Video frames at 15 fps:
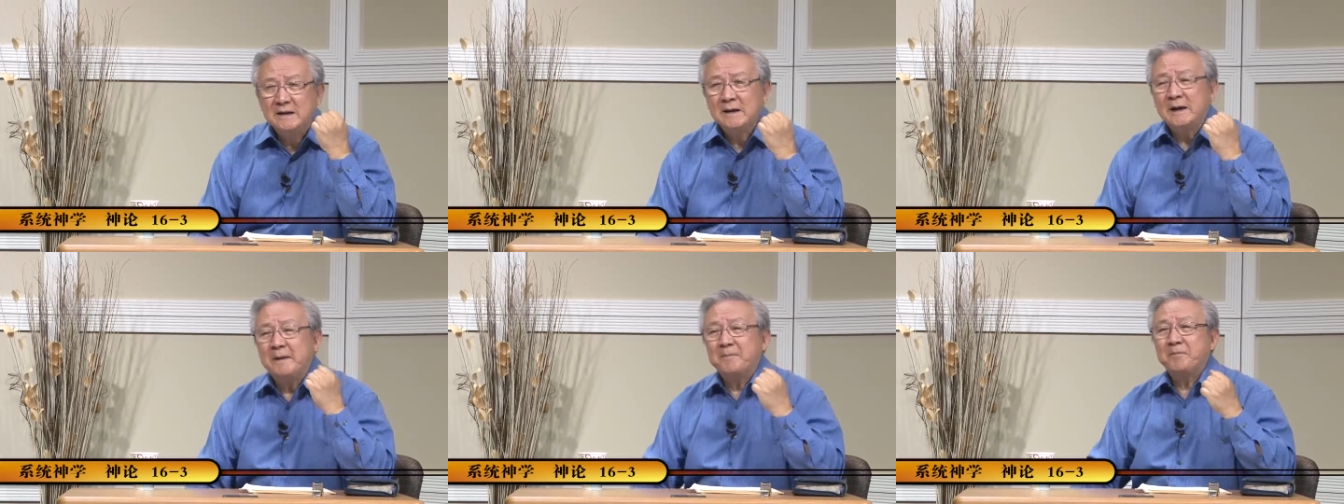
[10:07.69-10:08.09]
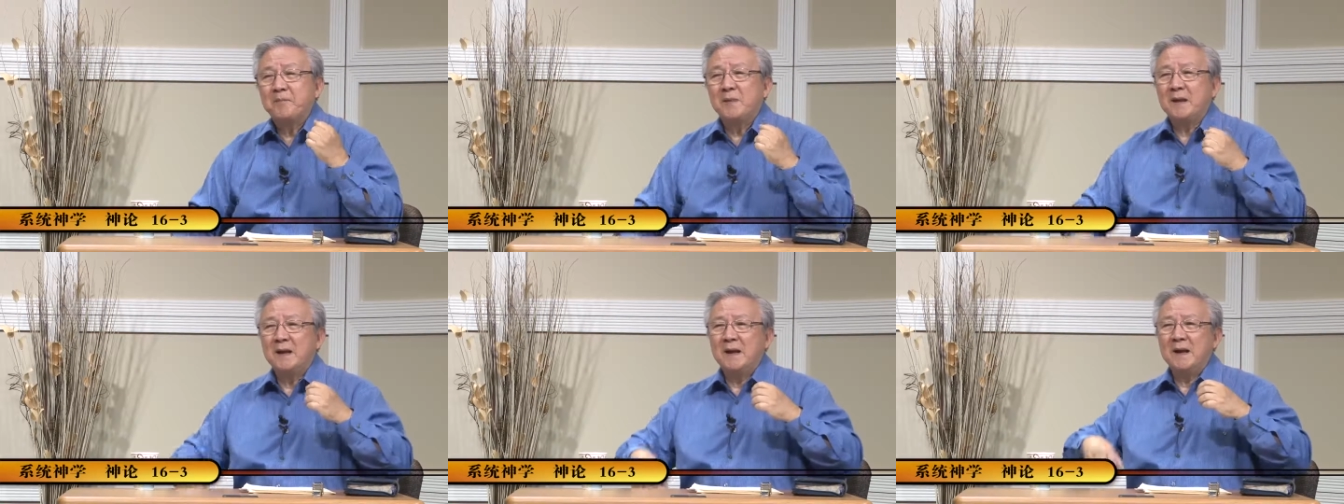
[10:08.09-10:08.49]
OK，
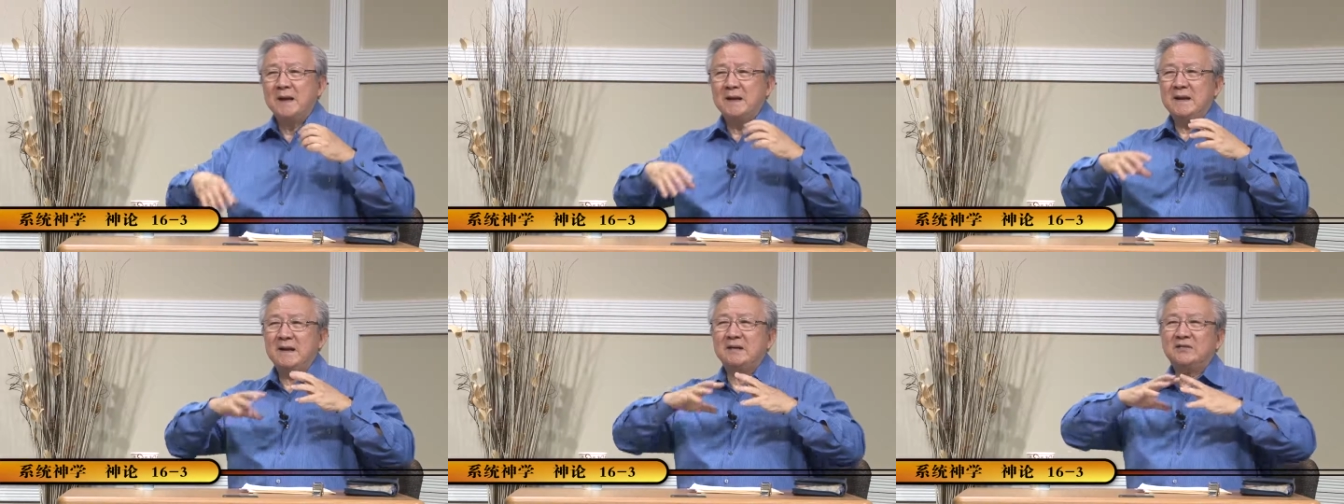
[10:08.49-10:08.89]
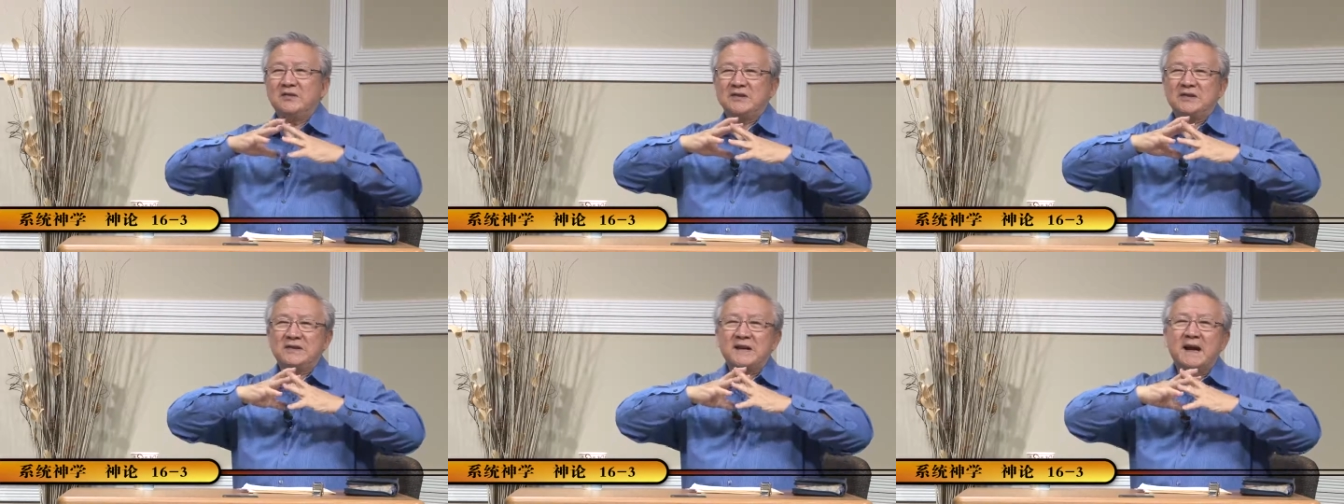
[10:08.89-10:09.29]
你
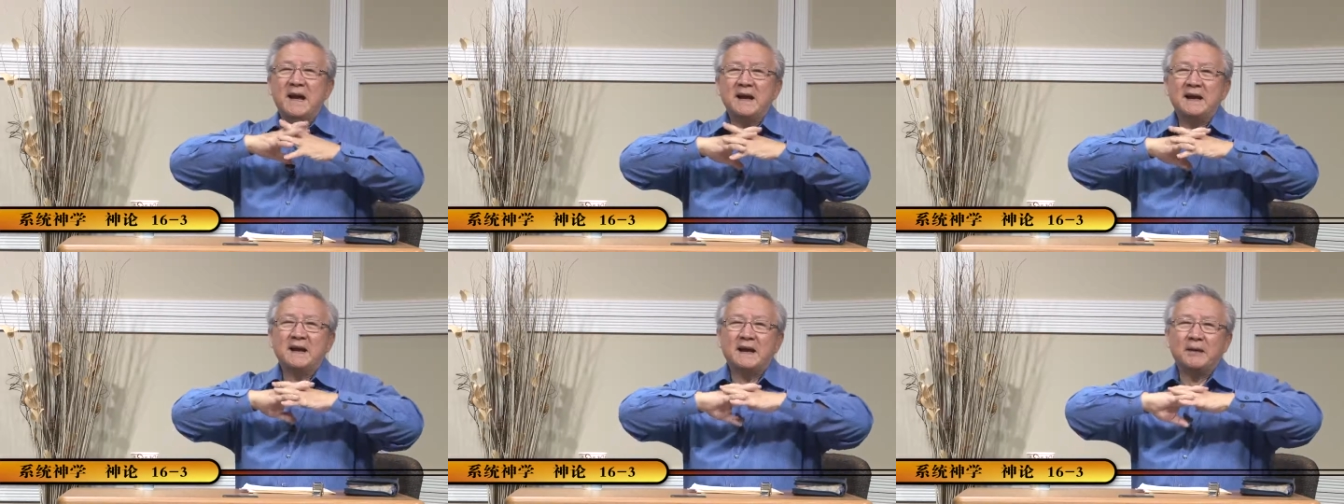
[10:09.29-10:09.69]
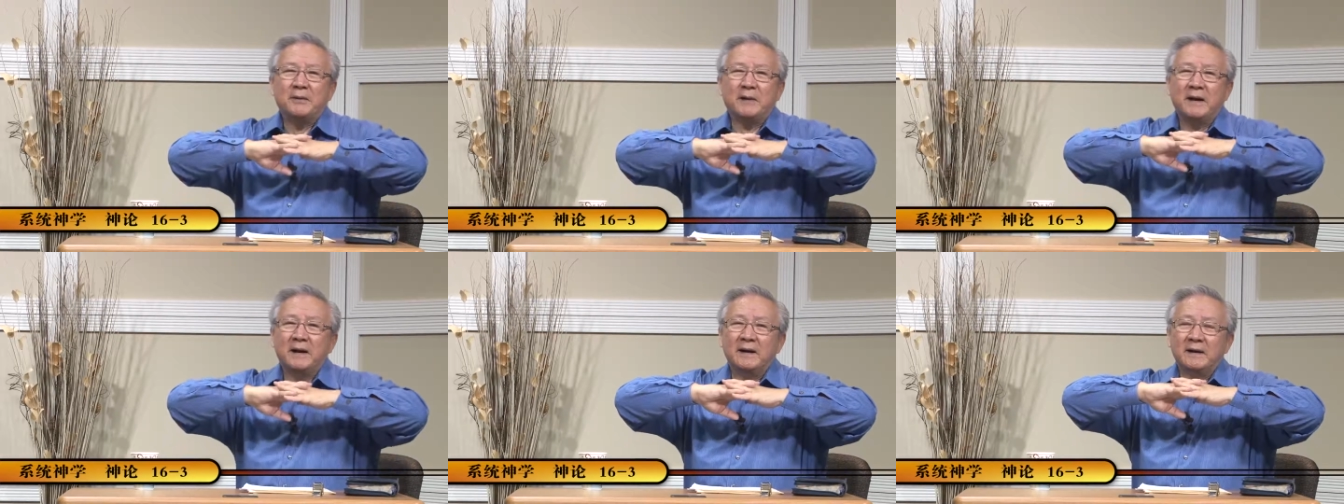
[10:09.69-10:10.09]
仔细看一看的
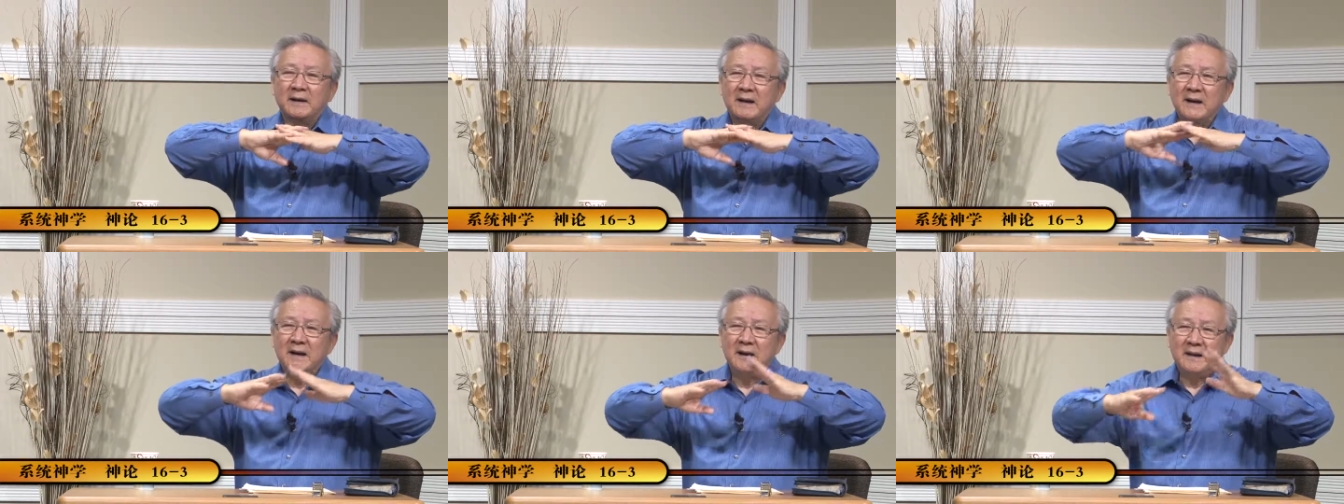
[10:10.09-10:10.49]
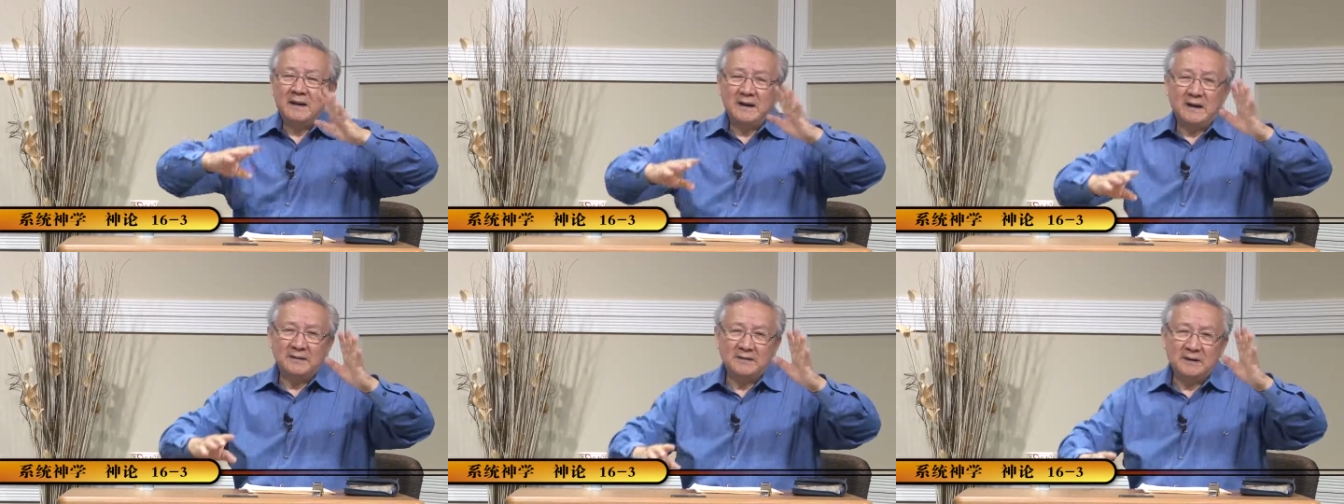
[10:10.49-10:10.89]
话啊，你看